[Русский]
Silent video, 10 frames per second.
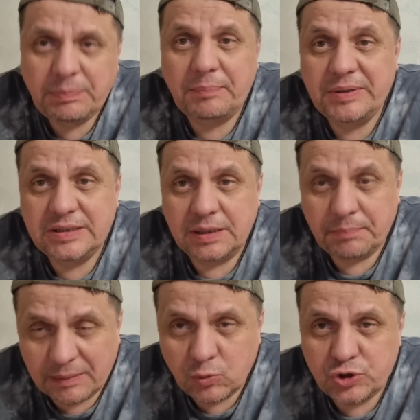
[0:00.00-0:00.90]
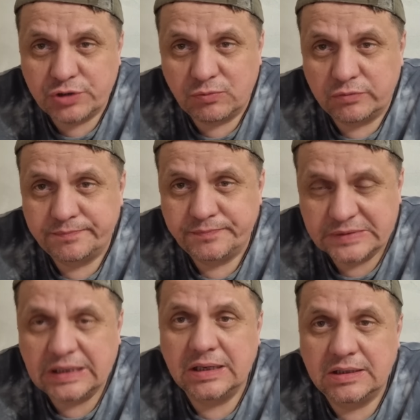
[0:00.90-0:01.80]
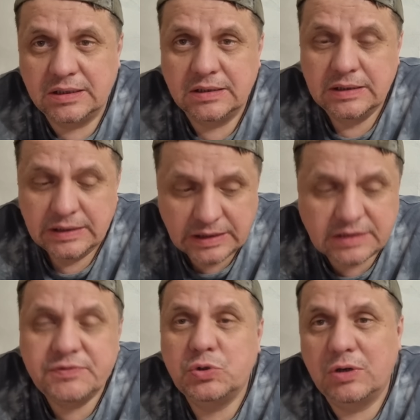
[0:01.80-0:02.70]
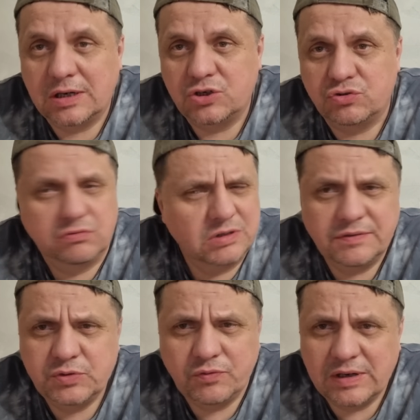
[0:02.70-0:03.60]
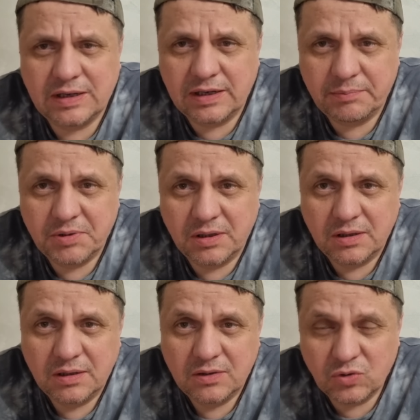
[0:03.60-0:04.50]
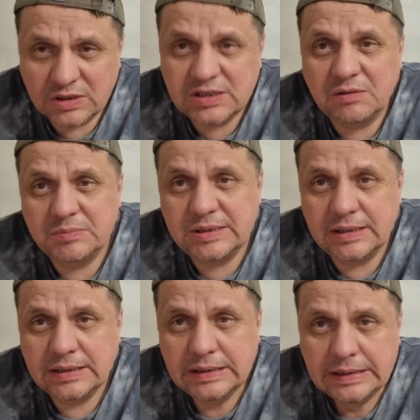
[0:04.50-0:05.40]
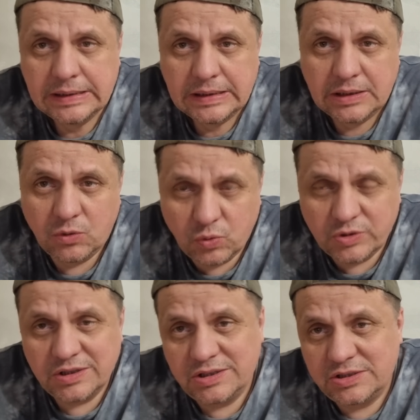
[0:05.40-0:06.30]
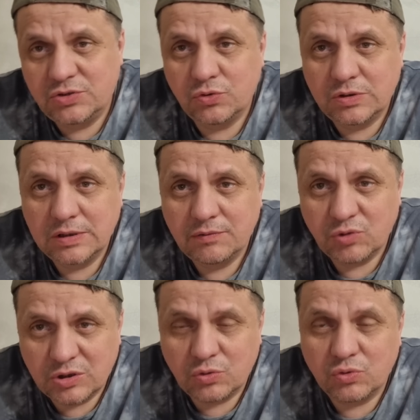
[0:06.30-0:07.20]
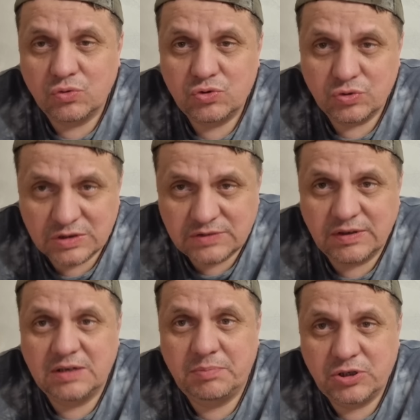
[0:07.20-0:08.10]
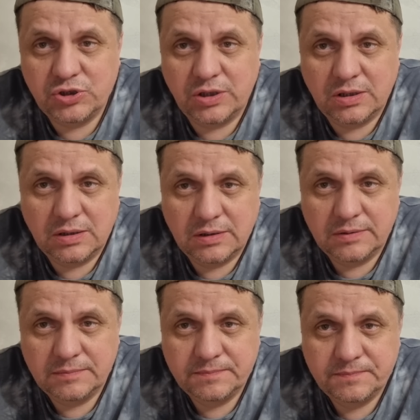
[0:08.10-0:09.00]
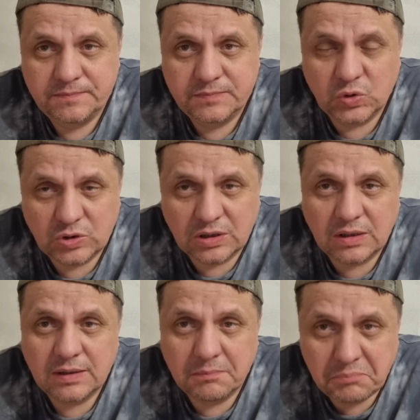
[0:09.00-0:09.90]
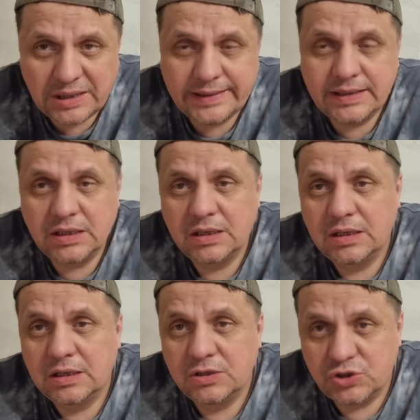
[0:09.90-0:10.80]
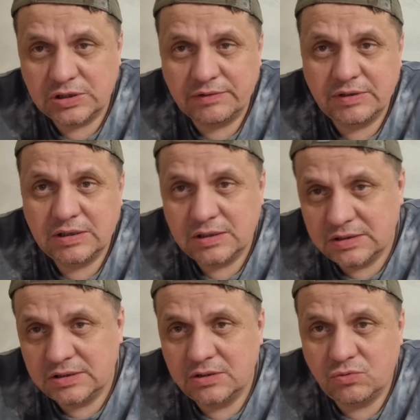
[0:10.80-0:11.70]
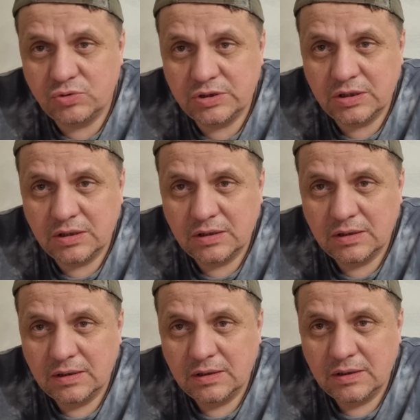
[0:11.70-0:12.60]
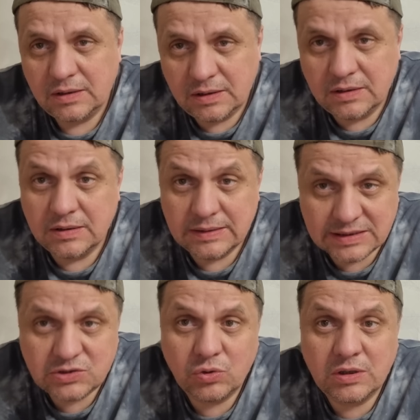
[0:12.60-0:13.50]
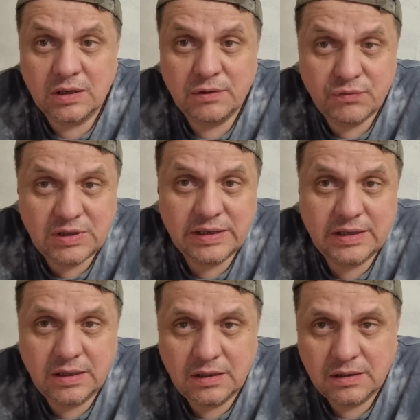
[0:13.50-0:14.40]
попытки помочь ему, да, это, это все хорошо, это все великолепно. Но на самом деле – он несет вот эту ношу на своих плечах. Вот этот маленький человек из Якутии. И настолько великий.